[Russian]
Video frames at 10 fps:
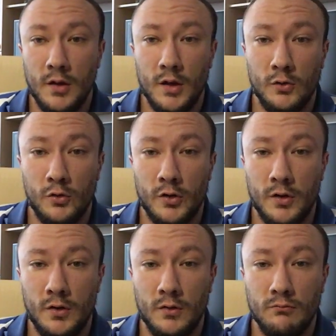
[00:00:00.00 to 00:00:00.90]

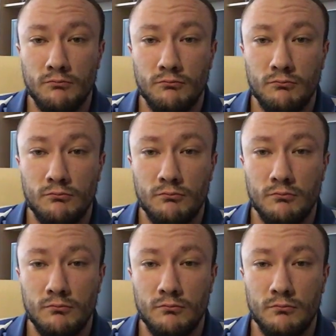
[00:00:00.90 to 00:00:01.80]
которые
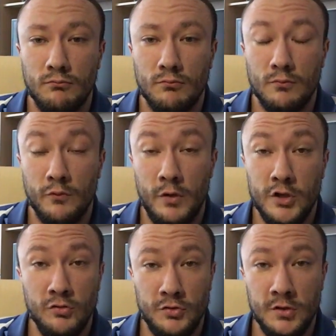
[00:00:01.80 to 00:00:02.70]

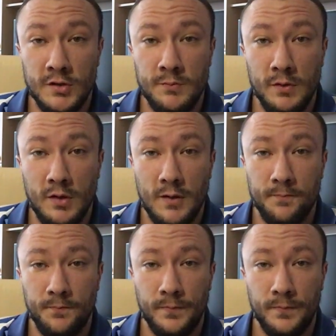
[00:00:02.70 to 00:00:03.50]
увеличивают синтез белка.